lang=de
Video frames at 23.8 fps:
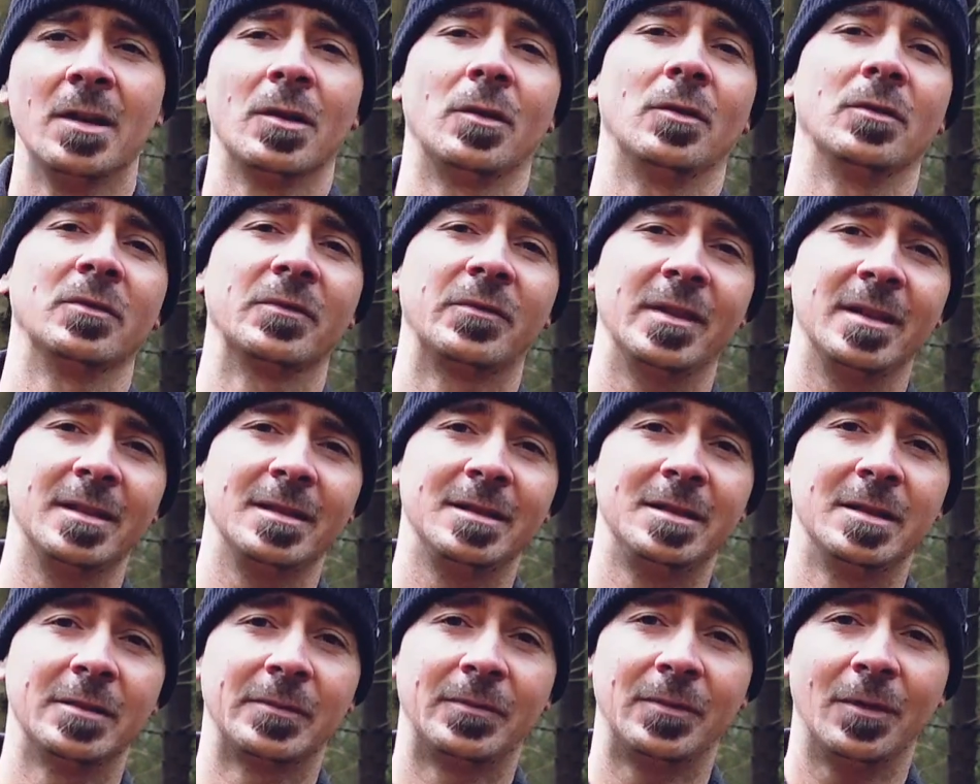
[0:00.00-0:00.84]
Und
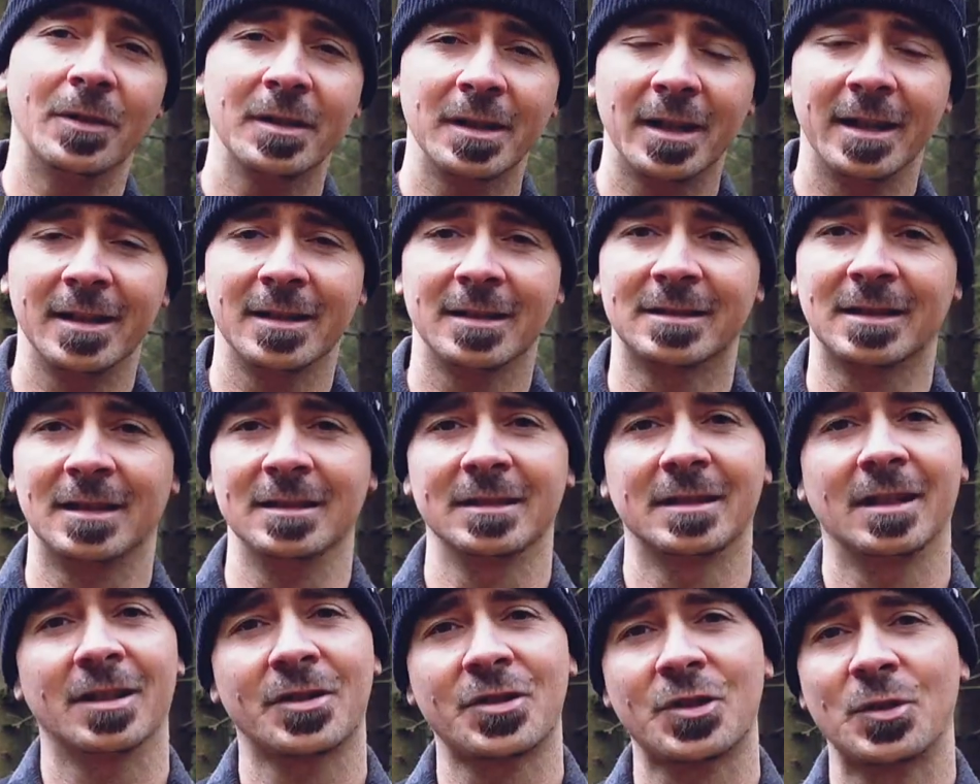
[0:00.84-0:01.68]
wenn hier vorne einer
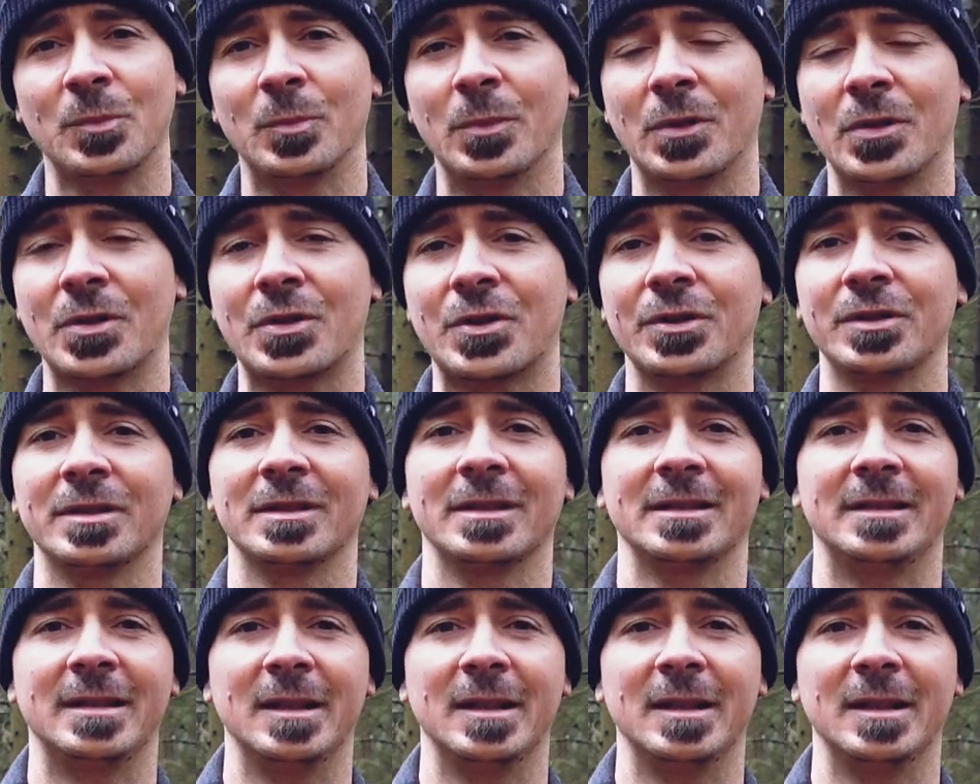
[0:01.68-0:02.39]
dran touchen möchte,